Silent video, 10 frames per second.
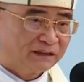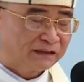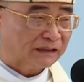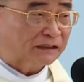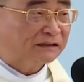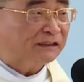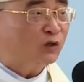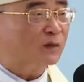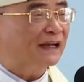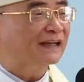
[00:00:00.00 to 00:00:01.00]
các tân chức
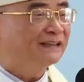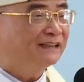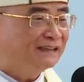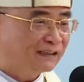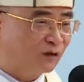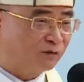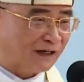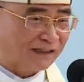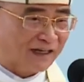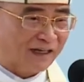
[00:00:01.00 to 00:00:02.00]
hôm nay không
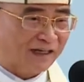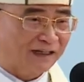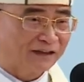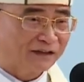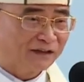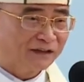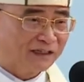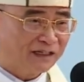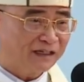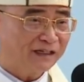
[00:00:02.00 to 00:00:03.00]
phải là
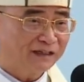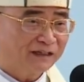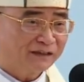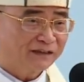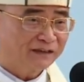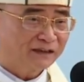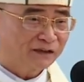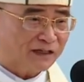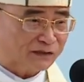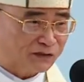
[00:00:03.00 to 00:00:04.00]
lễ
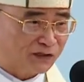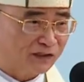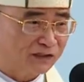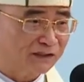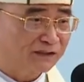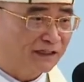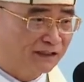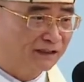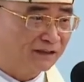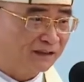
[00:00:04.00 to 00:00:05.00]
ra trường đến
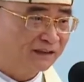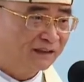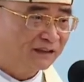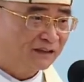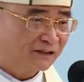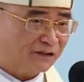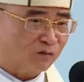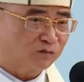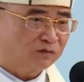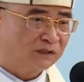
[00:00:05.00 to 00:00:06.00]
nơi rồi,
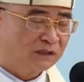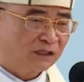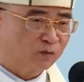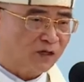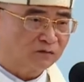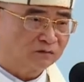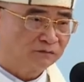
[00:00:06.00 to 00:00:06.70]
xong, không xong.